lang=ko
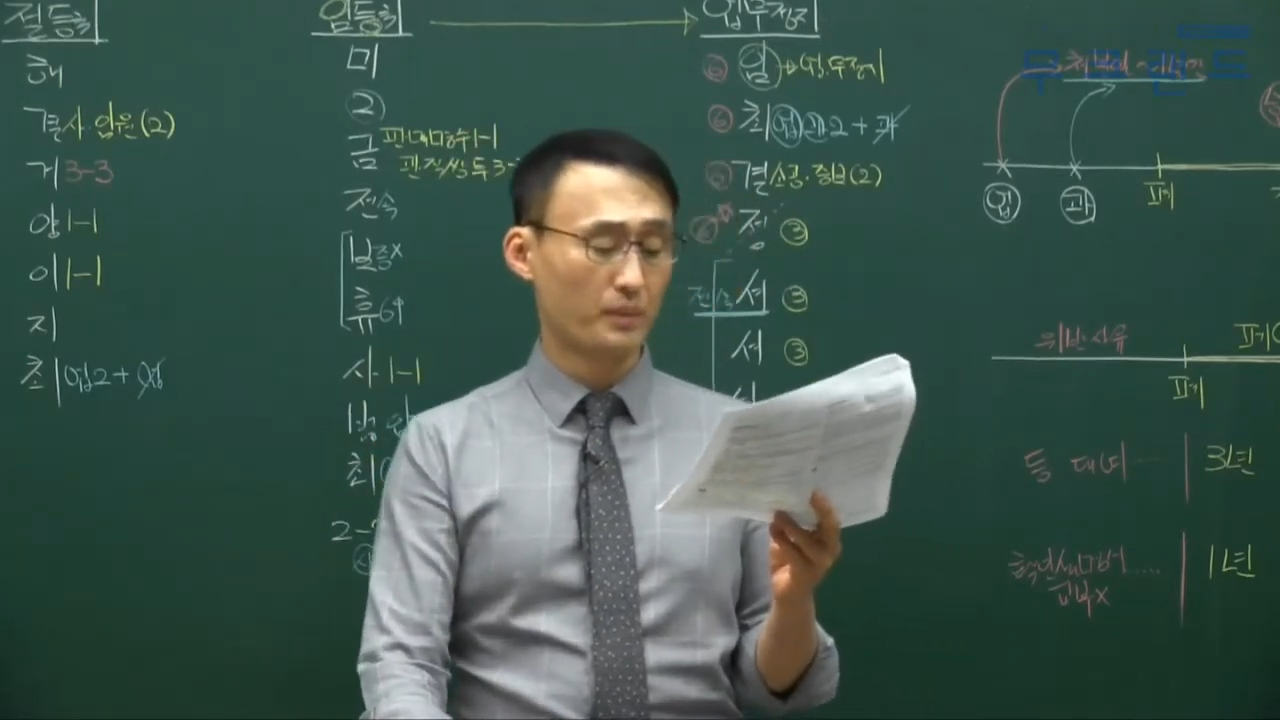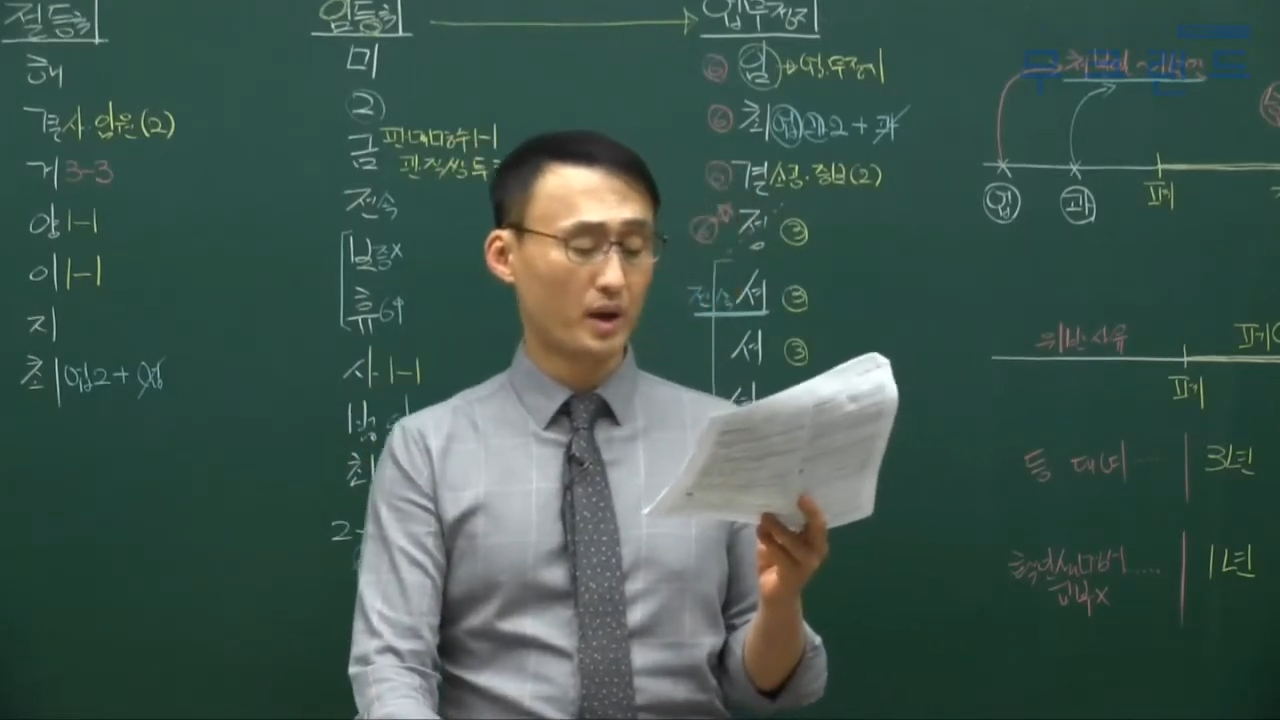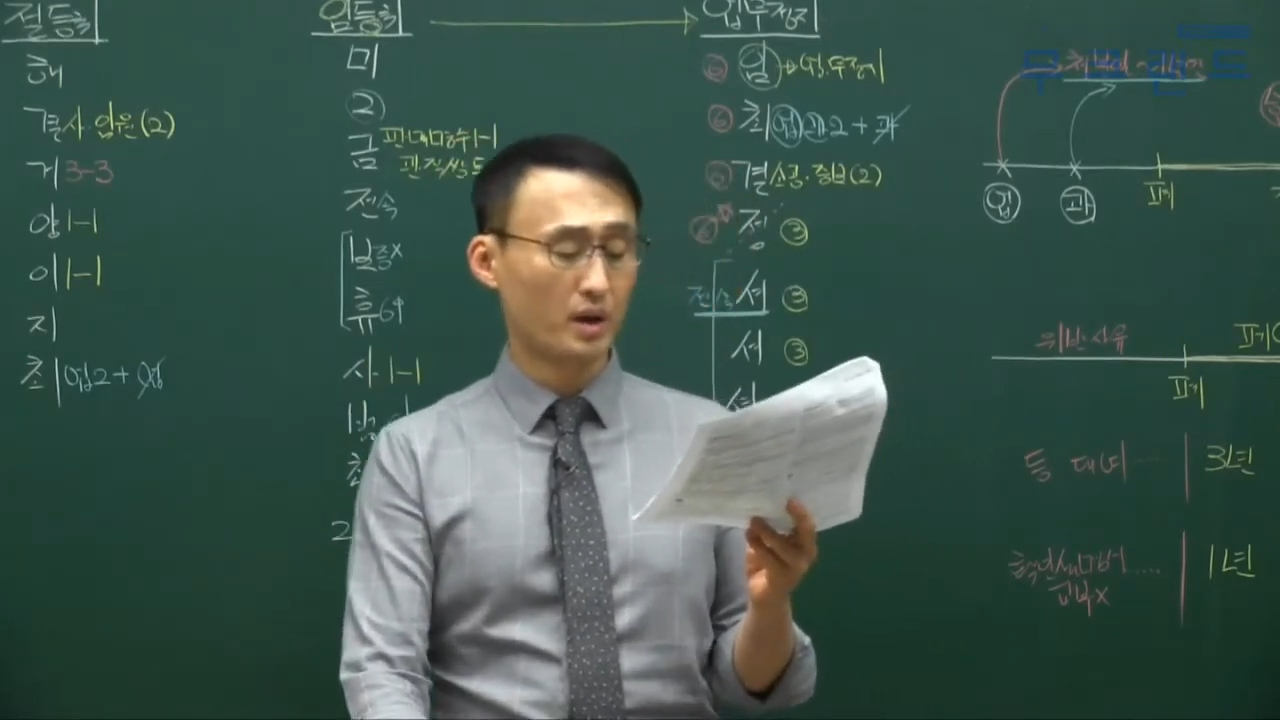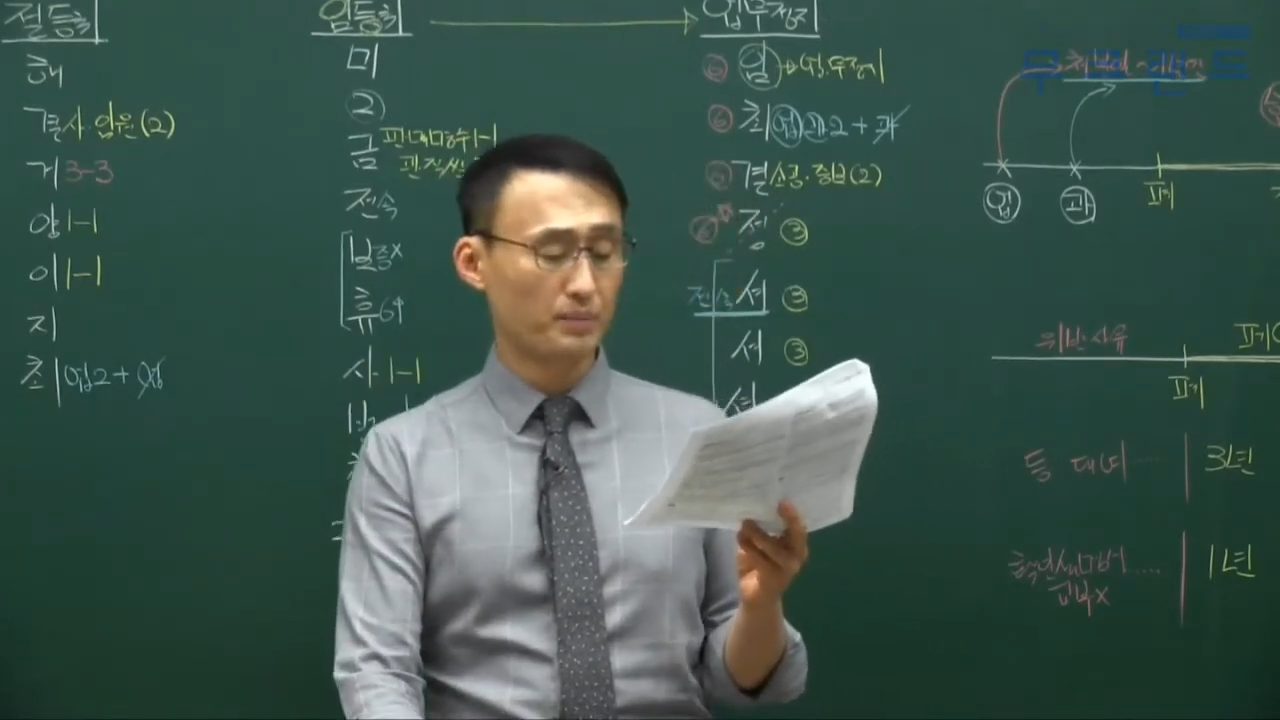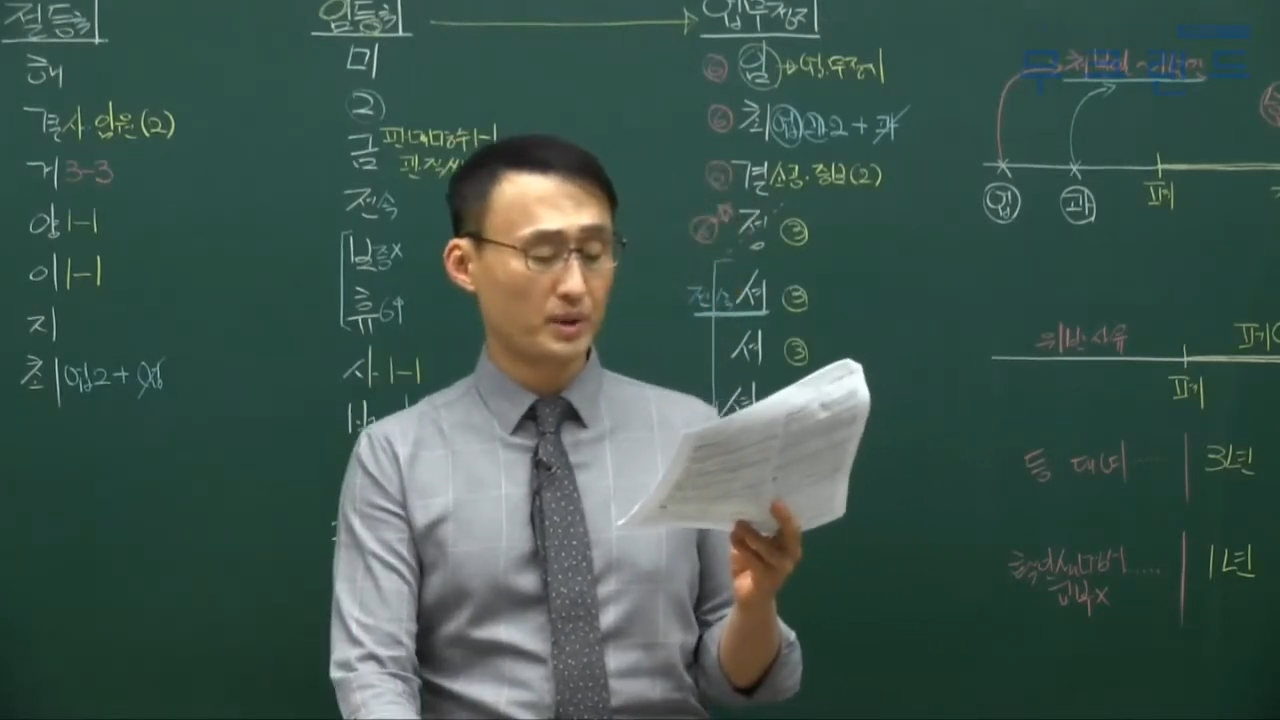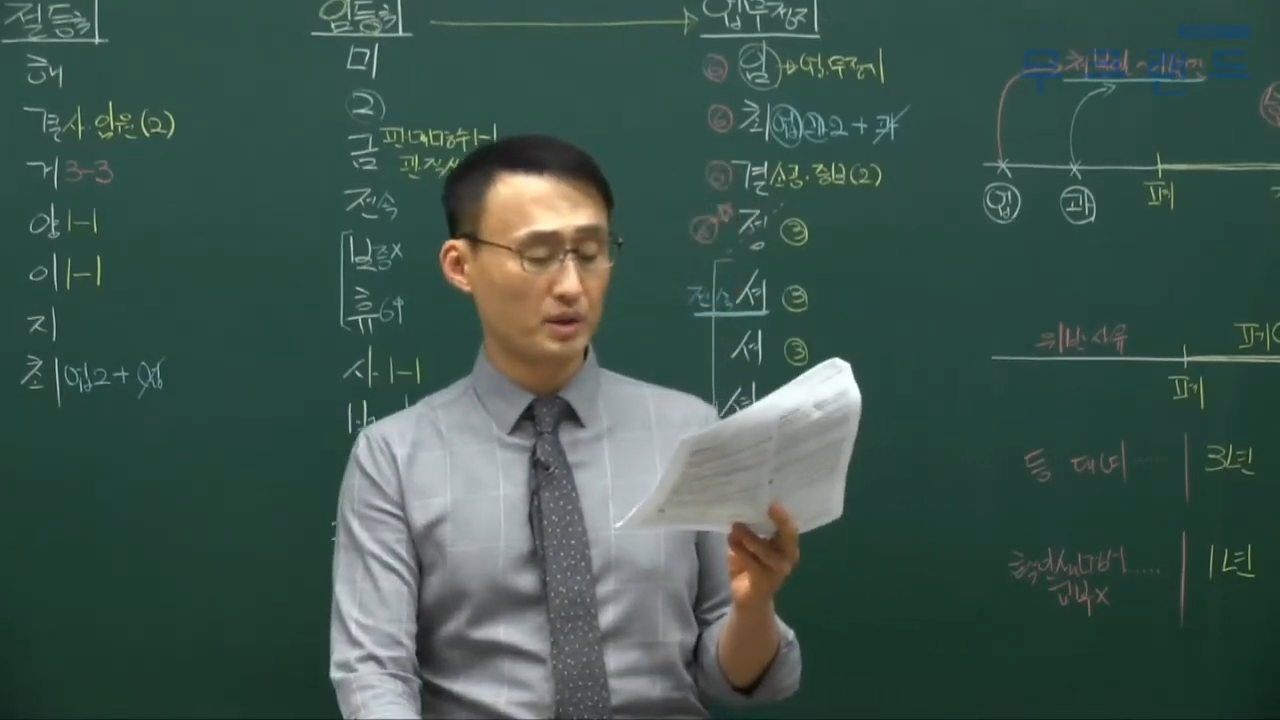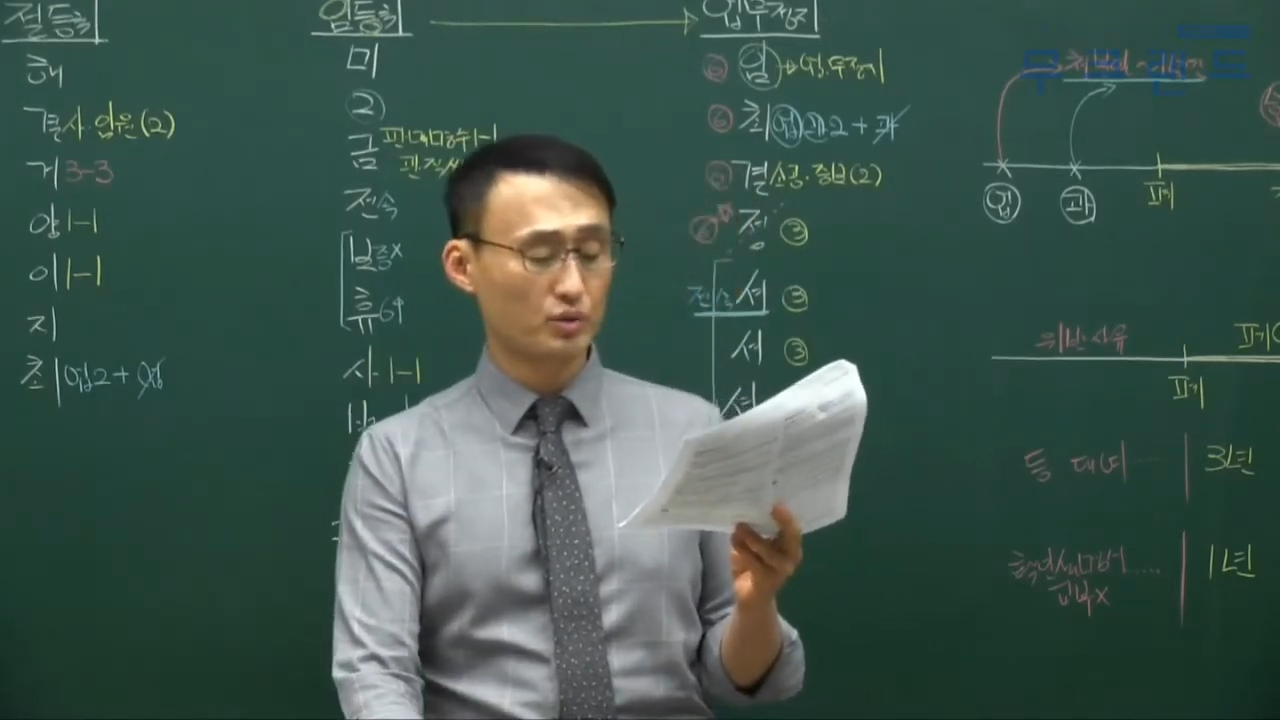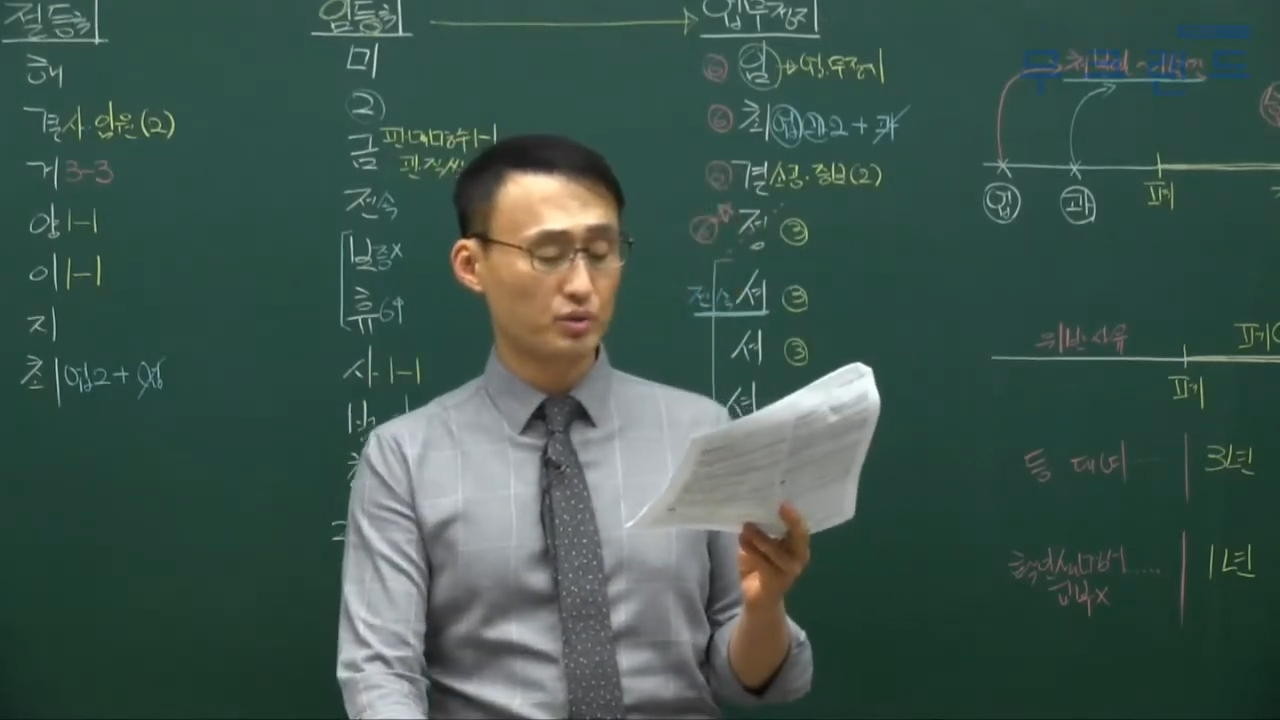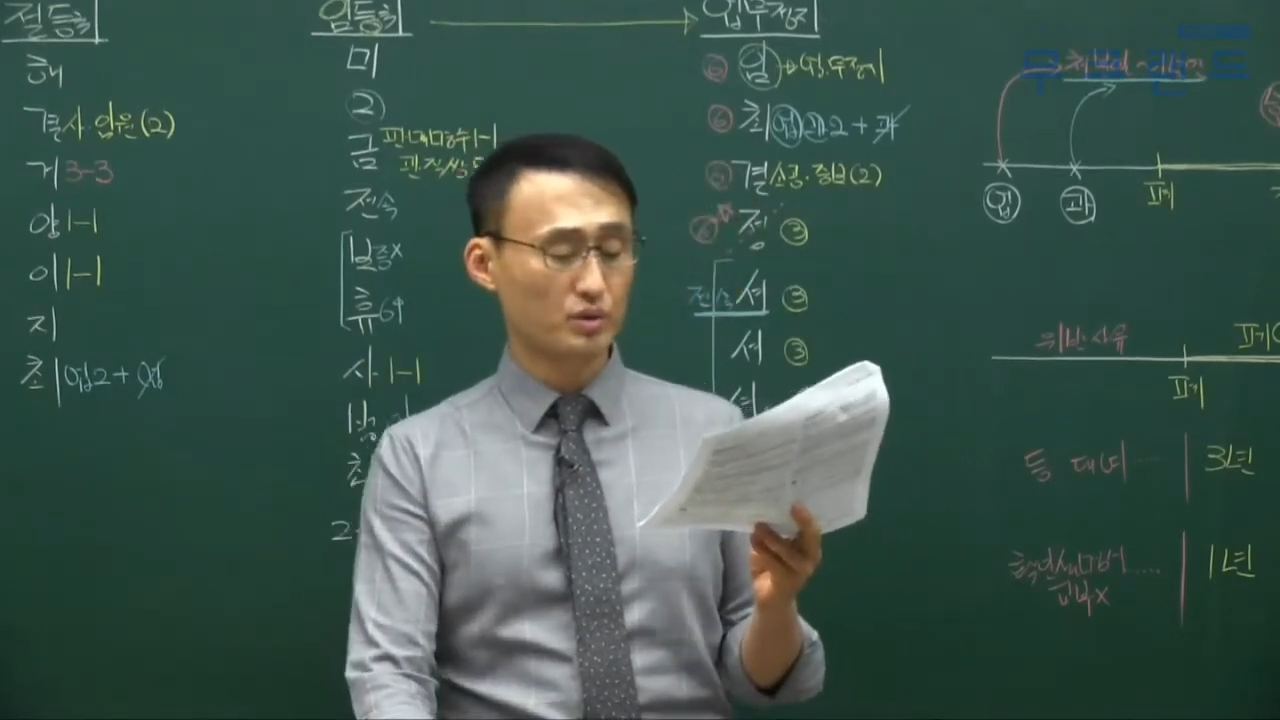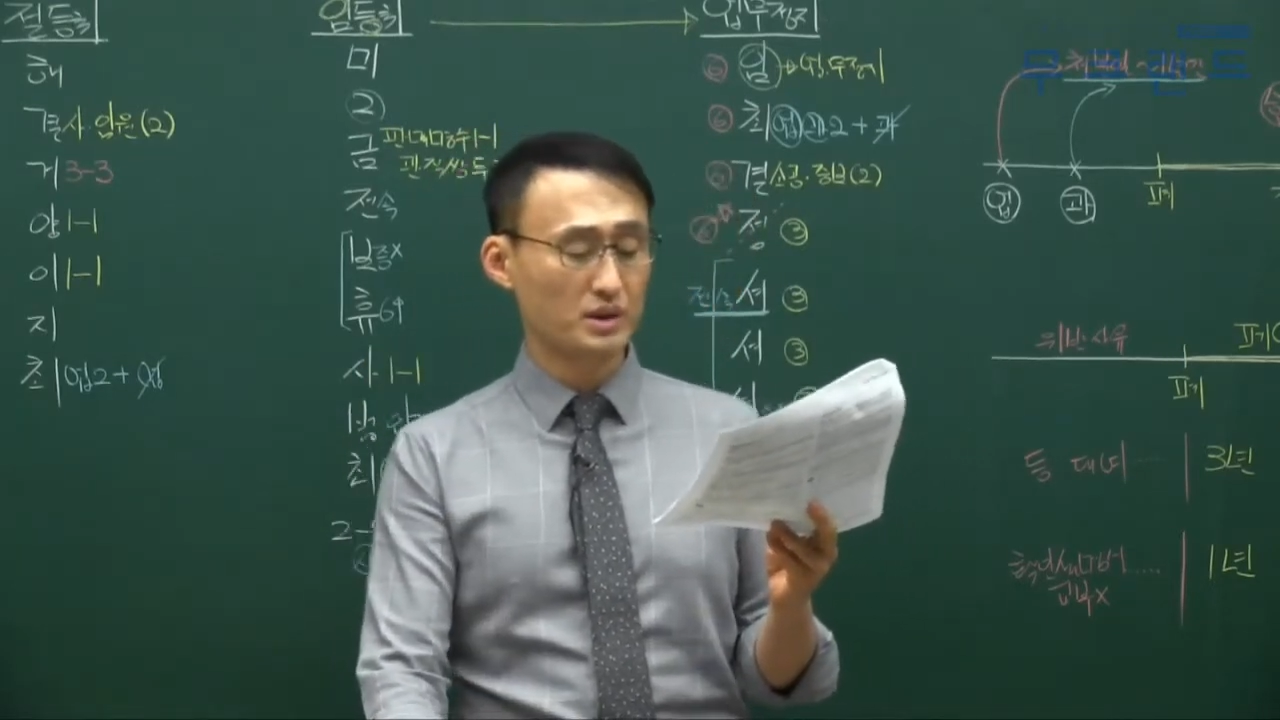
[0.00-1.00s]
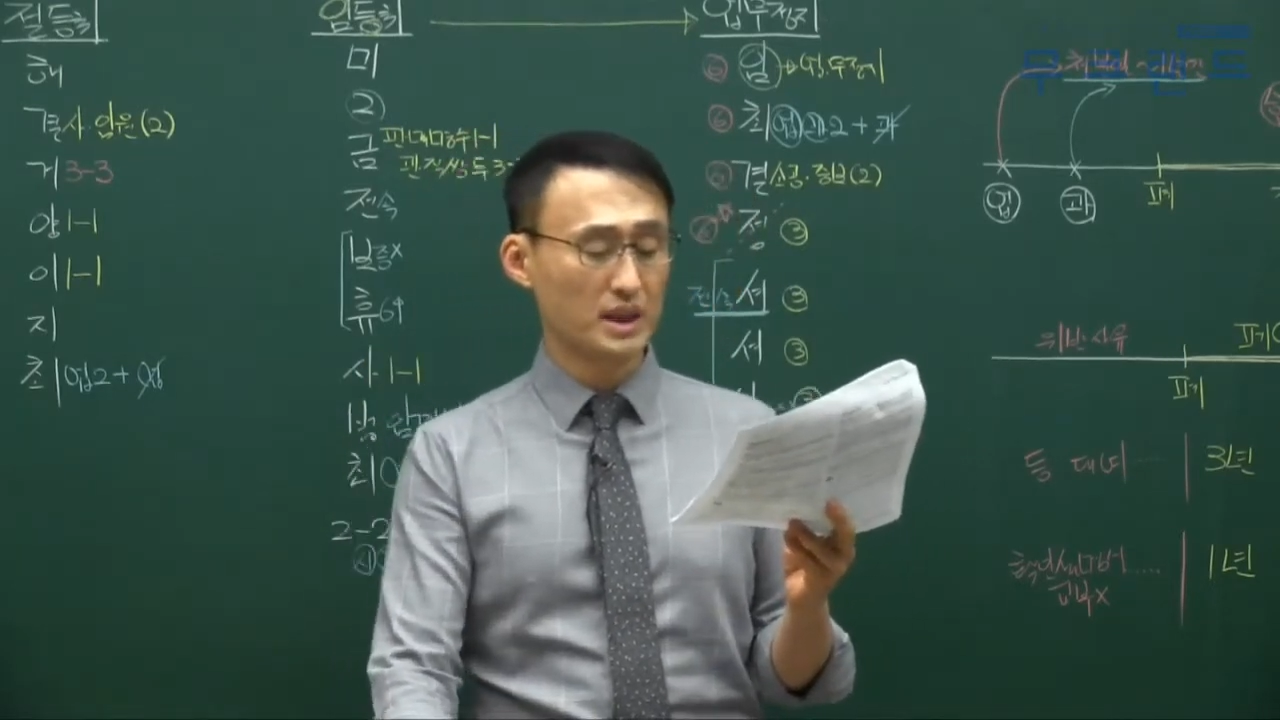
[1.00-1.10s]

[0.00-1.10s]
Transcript: 폐업한 후